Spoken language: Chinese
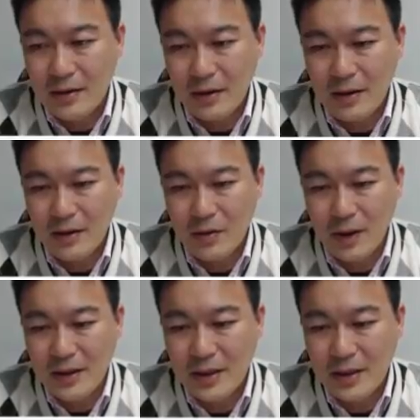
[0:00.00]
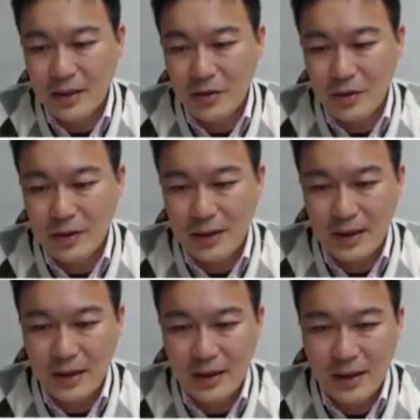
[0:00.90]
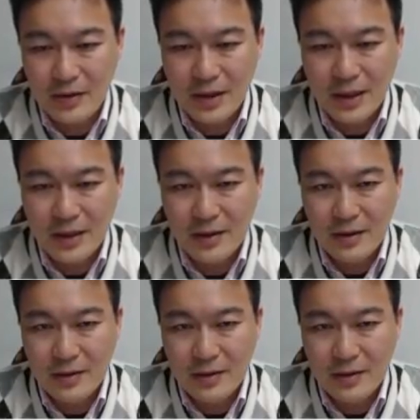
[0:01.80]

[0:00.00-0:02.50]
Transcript: 的一个关系呢，就是这样的一条线。